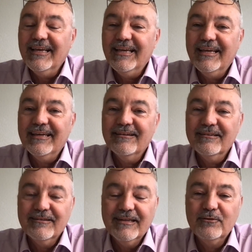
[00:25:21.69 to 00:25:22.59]
Et,
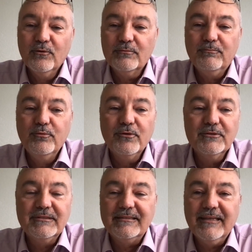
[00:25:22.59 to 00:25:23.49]
donc pour
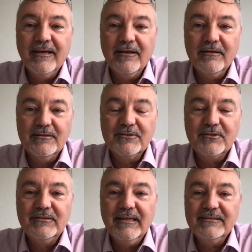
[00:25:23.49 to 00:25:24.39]
eux, c'était un, ce
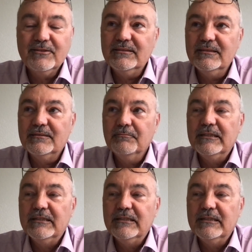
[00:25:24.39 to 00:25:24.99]
côté exotique.